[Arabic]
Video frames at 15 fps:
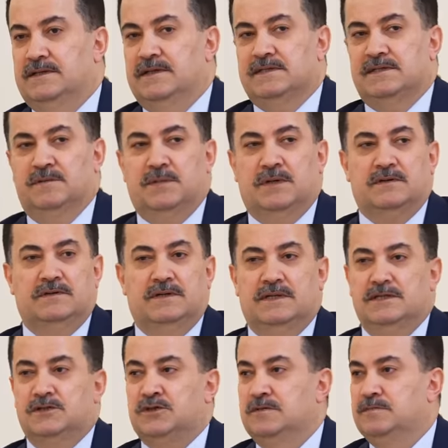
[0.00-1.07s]
احنا سبق
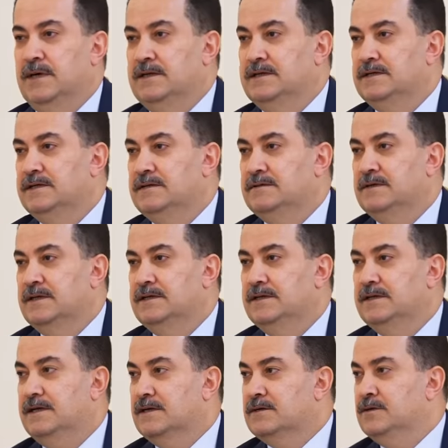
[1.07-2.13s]
وأن اجتمعنا
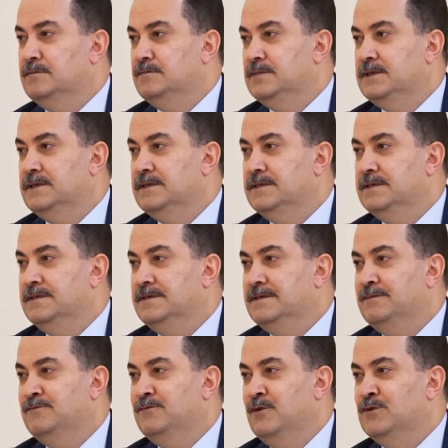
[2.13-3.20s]
وهنيناكم
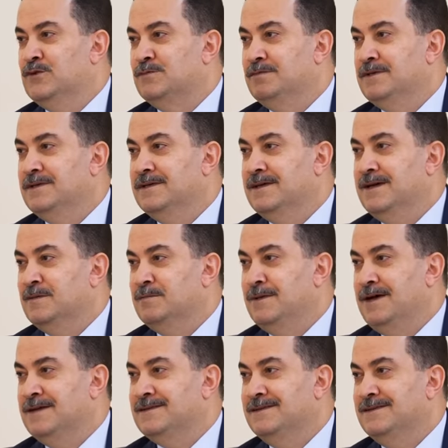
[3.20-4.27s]
بالفوز بغرب
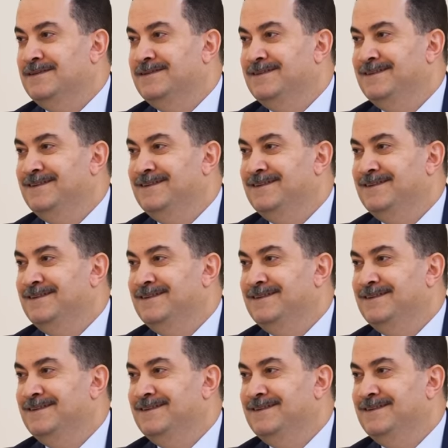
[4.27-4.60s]
آسيا